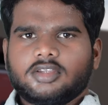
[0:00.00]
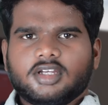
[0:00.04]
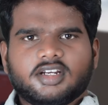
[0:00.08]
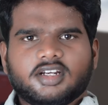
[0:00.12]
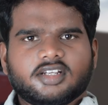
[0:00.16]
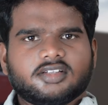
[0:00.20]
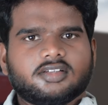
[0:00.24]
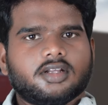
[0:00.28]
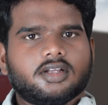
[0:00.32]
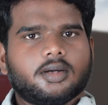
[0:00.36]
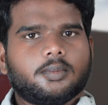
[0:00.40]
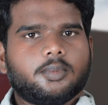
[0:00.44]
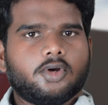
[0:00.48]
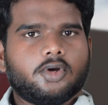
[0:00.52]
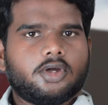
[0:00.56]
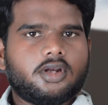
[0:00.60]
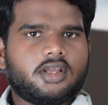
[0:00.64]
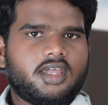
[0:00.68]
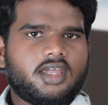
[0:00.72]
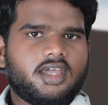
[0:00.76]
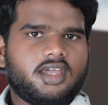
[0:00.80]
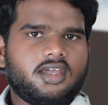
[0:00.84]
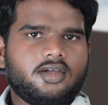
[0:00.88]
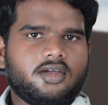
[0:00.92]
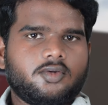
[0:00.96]
தேட்டர்ஸ் நான்
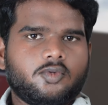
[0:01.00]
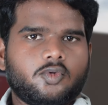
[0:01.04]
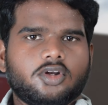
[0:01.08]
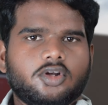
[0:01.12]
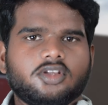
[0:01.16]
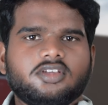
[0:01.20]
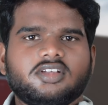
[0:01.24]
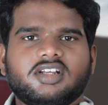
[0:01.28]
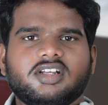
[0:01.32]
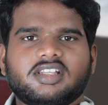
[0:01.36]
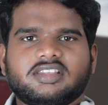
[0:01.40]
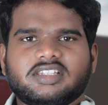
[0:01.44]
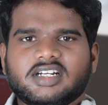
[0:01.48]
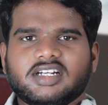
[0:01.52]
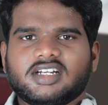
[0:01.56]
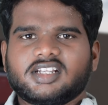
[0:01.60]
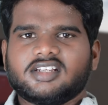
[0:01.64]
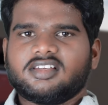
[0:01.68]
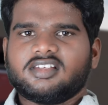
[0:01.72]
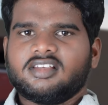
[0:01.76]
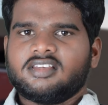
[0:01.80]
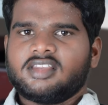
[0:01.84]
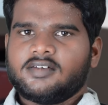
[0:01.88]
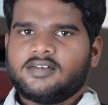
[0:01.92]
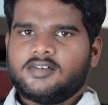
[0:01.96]
போயிருக்கேன் ஒரு சில
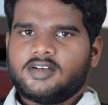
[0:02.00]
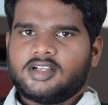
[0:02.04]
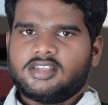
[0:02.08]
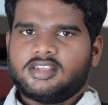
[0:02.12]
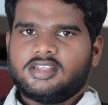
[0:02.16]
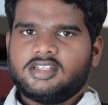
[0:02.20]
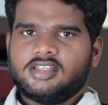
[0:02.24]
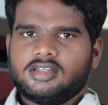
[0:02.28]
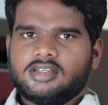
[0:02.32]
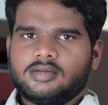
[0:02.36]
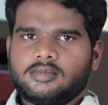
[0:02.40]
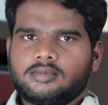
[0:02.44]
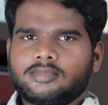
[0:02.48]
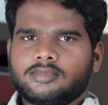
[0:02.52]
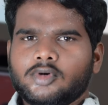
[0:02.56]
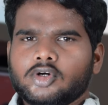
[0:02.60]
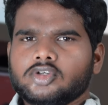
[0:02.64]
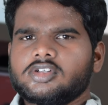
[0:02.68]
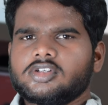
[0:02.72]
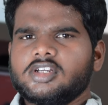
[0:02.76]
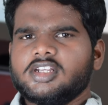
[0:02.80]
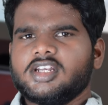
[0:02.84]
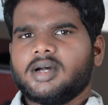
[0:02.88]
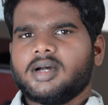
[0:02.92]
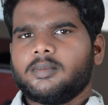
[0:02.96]
தேட்டர்ஸை தவிர்த்து
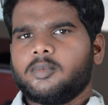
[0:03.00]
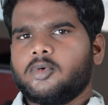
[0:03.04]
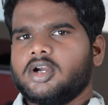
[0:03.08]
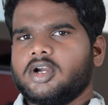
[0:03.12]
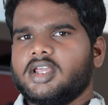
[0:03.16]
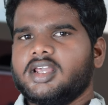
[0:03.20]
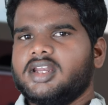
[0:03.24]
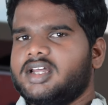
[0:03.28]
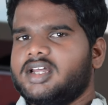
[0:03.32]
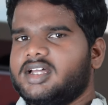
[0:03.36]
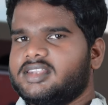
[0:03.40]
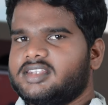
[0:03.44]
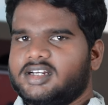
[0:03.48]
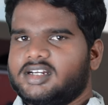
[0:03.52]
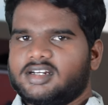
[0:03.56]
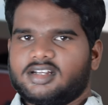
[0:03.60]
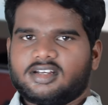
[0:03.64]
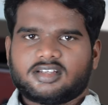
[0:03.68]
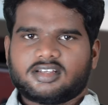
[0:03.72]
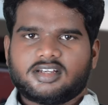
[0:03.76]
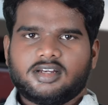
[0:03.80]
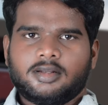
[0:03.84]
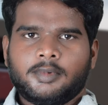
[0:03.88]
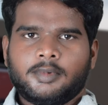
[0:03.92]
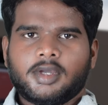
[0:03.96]
மோஸ்ட்லி நான் போன எல்லா
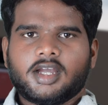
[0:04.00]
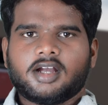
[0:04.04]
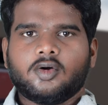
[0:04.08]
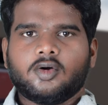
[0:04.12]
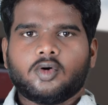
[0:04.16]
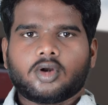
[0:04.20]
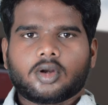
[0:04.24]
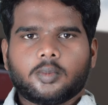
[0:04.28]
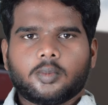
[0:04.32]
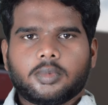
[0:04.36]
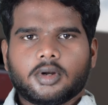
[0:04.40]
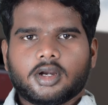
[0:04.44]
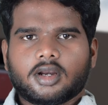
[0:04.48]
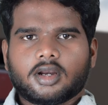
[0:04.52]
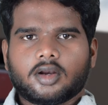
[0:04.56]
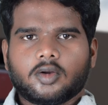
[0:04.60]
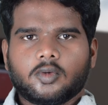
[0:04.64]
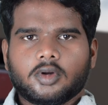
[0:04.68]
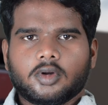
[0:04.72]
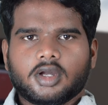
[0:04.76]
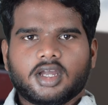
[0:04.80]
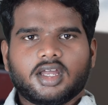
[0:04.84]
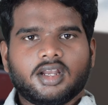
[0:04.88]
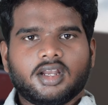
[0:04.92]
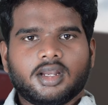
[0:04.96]
தேட்டர்ஸ்லையுமே அங்கே ஒர்க்
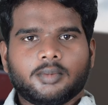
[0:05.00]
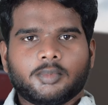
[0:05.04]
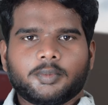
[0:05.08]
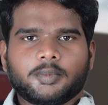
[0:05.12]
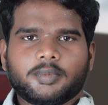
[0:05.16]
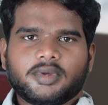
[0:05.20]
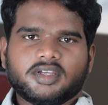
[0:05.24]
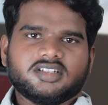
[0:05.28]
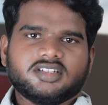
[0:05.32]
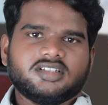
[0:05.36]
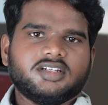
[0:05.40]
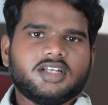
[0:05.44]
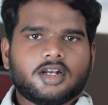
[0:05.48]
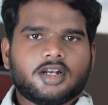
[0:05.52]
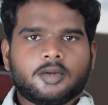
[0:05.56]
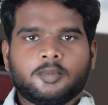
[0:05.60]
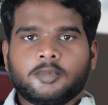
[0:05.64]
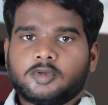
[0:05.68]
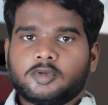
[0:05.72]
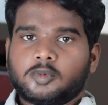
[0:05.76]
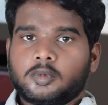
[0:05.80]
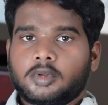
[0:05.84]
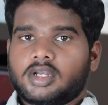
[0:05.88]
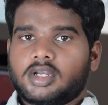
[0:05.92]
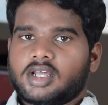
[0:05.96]
பண்ணுறவங்க நம்ம பேசினா
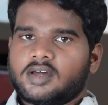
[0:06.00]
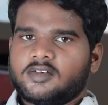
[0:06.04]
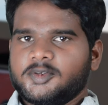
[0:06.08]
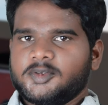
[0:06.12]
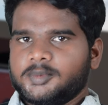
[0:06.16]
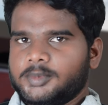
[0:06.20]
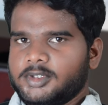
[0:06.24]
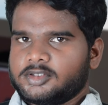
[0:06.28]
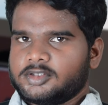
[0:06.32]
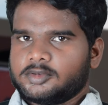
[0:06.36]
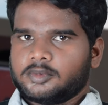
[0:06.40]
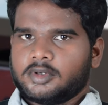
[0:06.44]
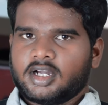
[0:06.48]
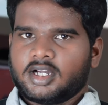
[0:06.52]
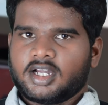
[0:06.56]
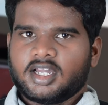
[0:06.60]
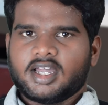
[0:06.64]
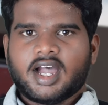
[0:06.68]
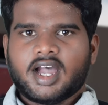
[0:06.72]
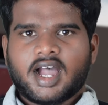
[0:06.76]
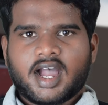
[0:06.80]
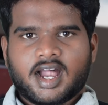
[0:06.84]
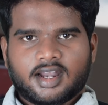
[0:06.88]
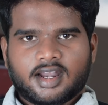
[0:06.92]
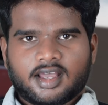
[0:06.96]
ரொம்ப ஸ்வீட்டாகவே பேசுவாங்க
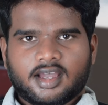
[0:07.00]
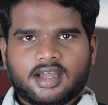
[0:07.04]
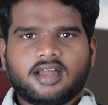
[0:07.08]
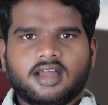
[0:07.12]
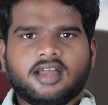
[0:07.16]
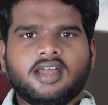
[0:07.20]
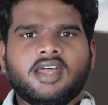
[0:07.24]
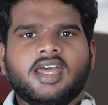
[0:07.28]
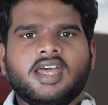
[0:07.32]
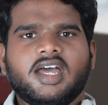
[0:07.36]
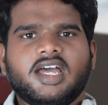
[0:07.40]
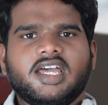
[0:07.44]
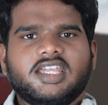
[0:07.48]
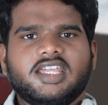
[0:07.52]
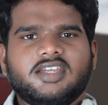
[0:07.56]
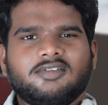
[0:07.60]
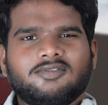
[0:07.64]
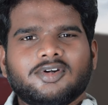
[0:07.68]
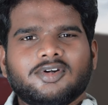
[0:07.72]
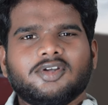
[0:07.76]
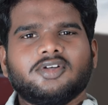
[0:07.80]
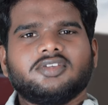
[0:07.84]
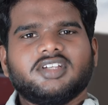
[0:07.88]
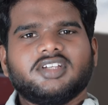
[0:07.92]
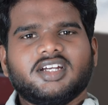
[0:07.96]
ஆனால்
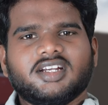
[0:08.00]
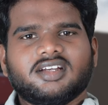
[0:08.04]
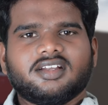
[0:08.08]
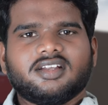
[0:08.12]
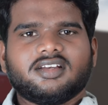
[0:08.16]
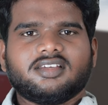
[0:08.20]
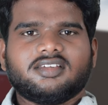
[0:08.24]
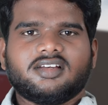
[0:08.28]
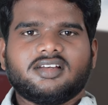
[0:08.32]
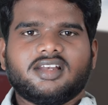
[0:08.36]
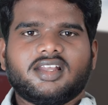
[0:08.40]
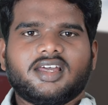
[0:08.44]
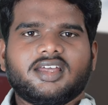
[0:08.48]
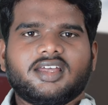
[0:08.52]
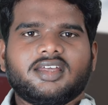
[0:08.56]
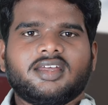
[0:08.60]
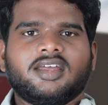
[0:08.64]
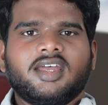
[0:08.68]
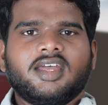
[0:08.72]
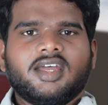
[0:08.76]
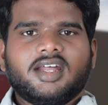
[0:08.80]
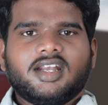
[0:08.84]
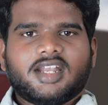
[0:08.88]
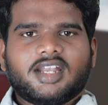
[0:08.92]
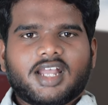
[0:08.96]
இவ்வளோ தேட்டர்ஸில்
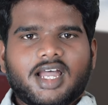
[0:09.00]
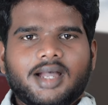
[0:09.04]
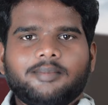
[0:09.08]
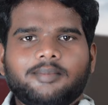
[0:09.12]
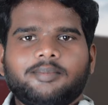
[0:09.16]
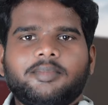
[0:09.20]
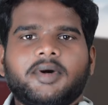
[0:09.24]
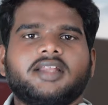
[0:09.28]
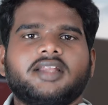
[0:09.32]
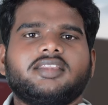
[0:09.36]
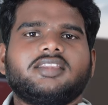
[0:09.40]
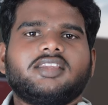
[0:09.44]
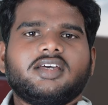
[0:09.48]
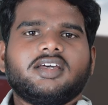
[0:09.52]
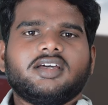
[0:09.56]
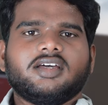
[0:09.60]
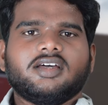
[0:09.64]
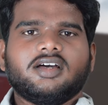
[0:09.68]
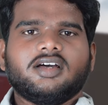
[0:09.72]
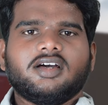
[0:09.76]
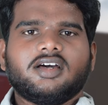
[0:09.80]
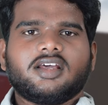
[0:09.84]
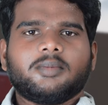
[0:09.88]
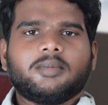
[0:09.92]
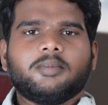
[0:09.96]
நான் பார்த்த
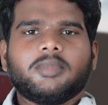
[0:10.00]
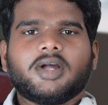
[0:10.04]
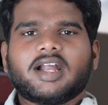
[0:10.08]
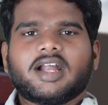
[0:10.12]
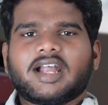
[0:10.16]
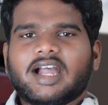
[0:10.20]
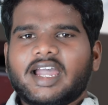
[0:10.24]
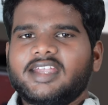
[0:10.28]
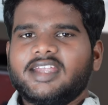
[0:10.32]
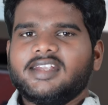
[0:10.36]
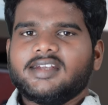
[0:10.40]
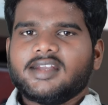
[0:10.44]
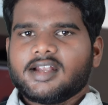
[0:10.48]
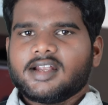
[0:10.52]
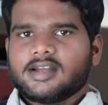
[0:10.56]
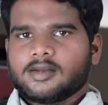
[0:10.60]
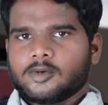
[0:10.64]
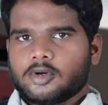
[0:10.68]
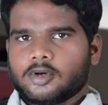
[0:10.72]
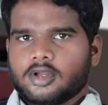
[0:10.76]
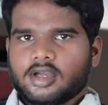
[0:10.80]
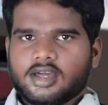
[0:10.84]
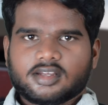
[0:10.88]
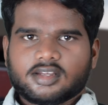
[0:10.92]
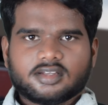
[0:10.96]
ரொம்ப கைண்டான
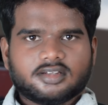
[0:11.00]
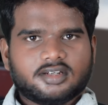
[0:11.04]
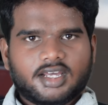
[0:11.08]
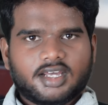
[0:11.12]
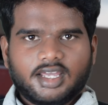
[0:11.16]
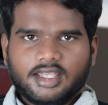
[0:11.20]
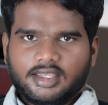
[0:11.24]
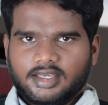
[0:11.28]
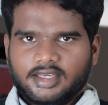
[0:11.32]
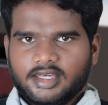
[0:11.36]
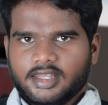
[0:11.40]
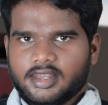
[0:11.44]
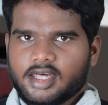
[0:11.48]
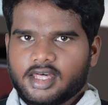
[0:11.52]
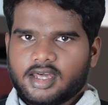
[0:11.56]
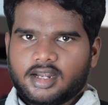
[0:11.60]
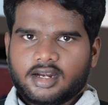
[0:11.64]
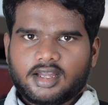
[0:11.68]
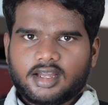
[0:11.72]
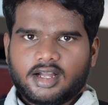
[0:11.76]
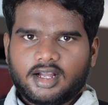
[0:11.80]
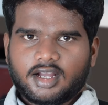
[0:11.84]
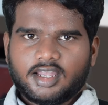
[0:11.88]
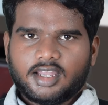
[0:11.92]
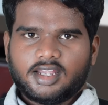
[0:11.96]
ஒர்க்கர்ஸ்னால் இங்கே தான்
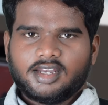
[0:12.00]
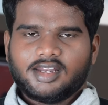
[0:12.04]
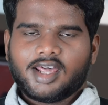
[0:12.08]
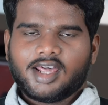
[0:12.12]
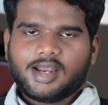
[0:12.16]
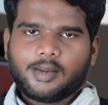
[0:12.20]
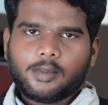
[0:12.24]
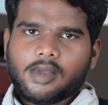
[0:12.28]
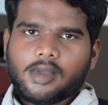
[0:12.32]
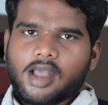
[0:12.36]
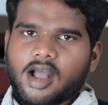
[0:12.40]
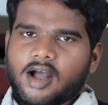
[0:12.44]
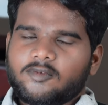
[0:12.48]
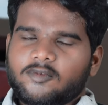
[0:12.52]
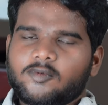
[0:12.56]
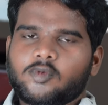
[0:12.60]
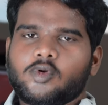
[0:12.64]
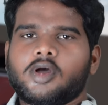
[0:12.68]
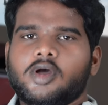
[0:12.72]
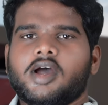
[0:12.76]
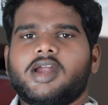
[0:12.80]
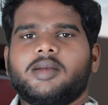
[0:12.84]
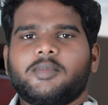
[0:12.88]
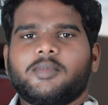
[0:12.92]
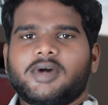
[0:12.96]
இருக்காங்க எல்லாருமே
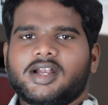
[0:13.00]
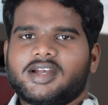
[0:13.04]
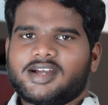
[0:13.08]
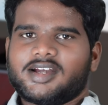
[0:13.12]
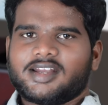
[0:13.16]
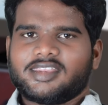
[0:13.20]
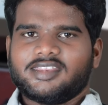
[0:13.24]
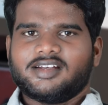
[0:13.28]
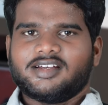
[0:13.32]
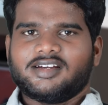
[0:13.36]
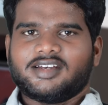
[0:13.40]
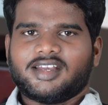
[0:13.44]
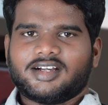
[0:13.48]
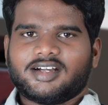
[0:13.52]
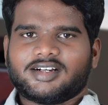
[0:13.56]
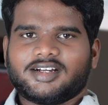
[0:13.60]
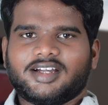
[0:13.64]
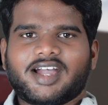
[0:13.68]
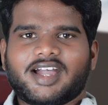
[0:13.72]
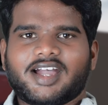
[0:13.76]
அவ்வளோ அன்பாக நடந்துக்கிட்டாங்க